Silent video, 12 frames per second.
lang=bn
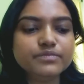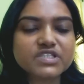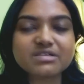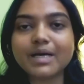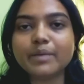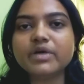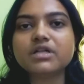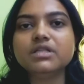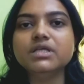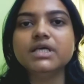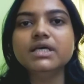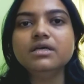স্ক্রাবার
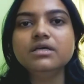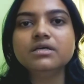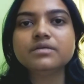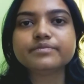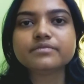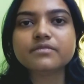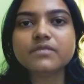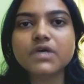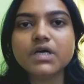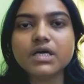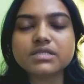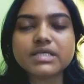দিয়ে
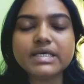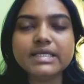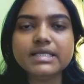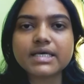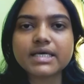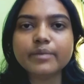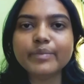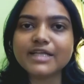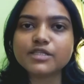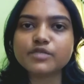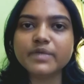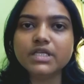স্কিনটাকে
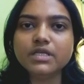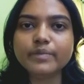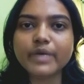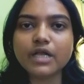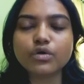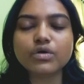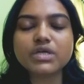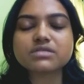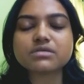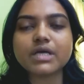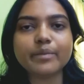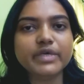পাঁচ মিনিট ভালো করে
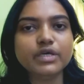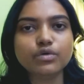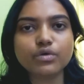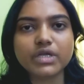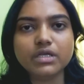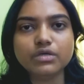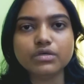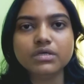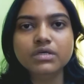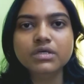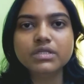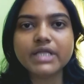স্ক্রাবিং করে নিও
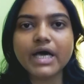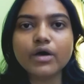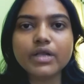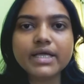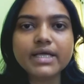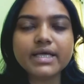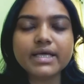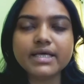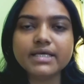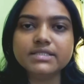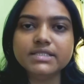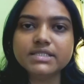তাহলে
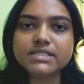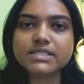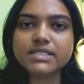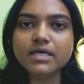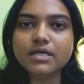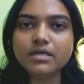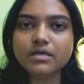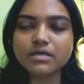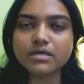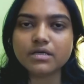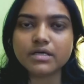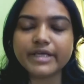এই জিনিসটা
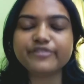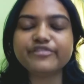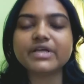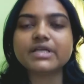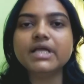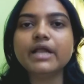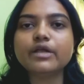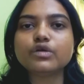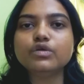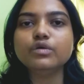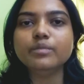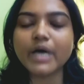এফেক্টটা
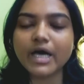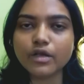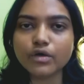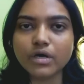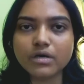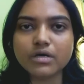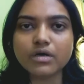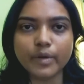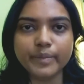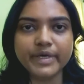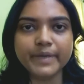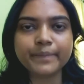আরেকটু ভালো
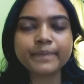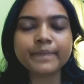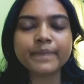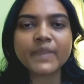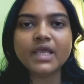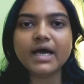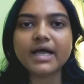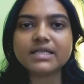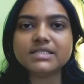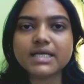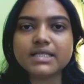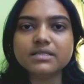হবে আর
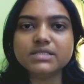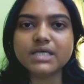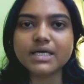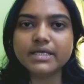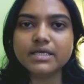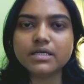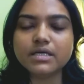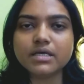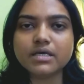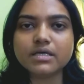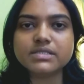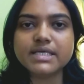যাদের
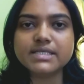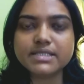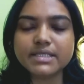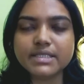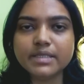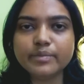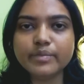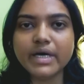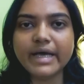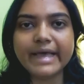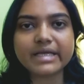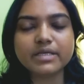সেন্সিটিভ বা
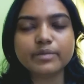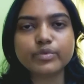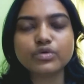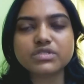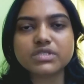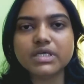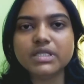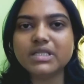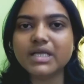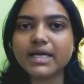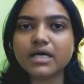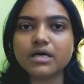অ্যাকনে প্রোন স্কিন
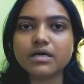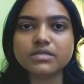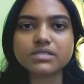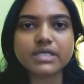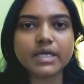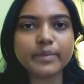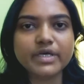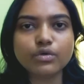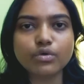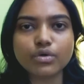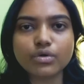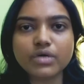তারা স্ক্রাবিং
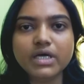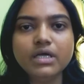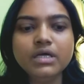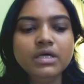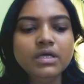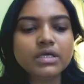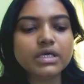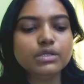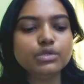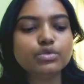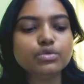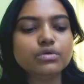করো না
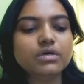কিন্তু